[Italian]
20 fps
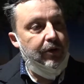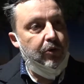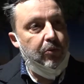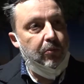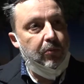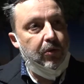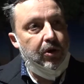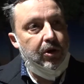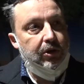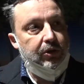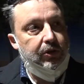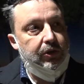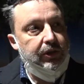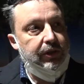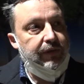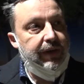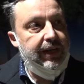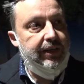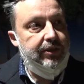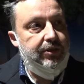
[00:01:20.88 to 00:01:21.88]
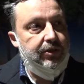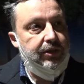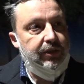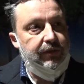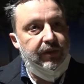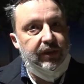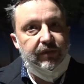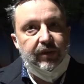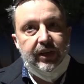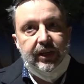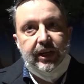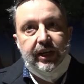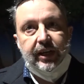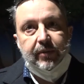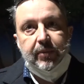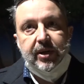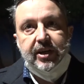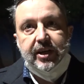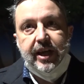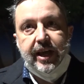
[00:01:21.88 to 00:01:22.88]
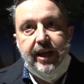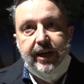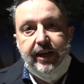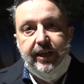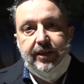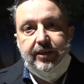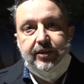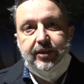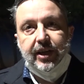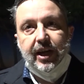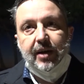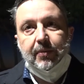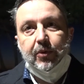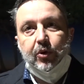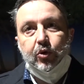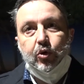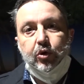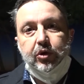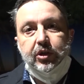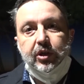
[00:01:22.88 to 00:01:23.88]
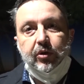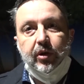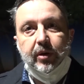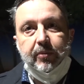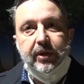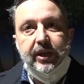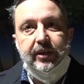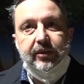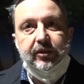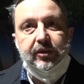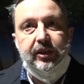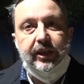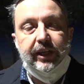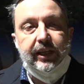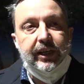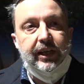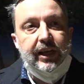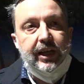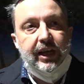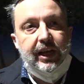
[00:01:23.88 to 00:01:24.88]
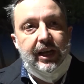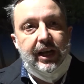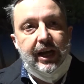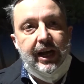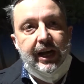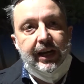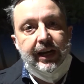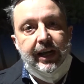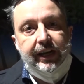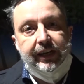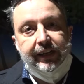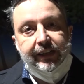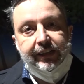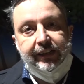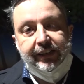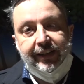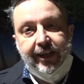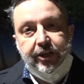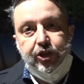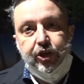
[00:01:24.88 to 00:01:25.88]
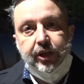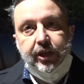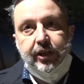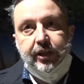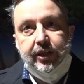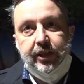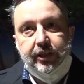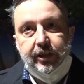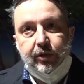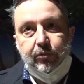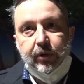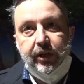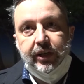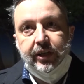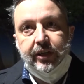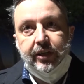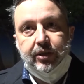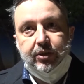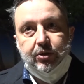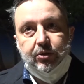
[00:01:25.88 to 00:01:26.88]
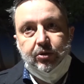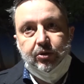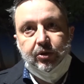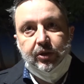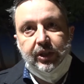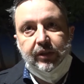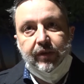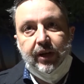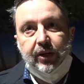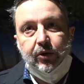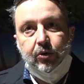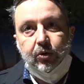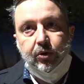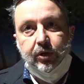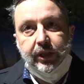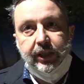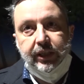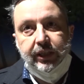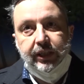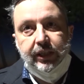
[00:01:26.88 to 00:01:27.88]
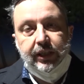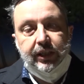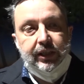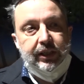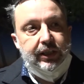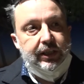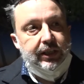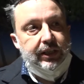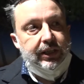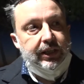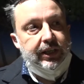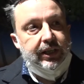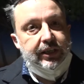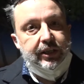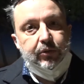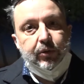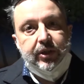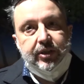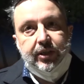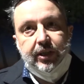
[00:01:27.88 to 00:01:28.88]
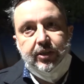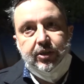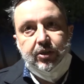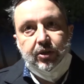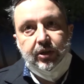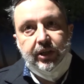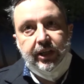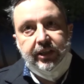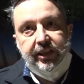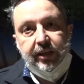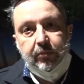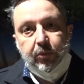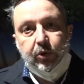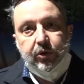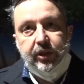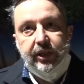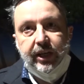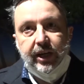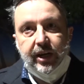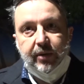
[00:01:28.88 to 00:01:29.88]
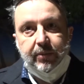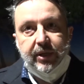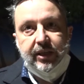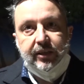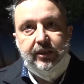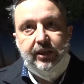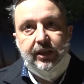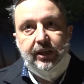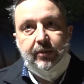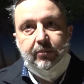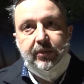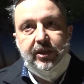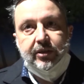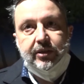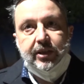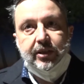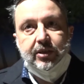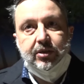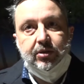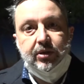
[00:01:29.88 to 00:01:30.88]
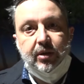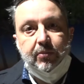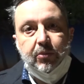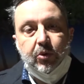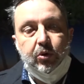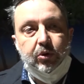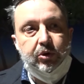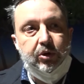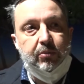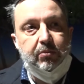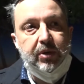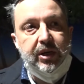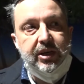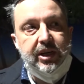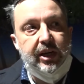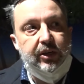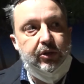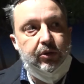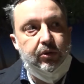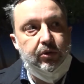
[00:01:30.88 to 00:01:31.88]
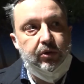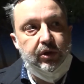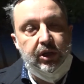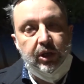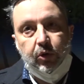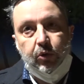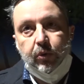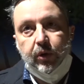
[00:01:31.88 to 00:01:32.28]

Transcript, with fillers: un modo diverso di vivere le miniere. Siamo continuamente alla ricerca di quelli che sono i valori eh, di questa zona del Monte Calamita. L'amministrazione è molto impegnata in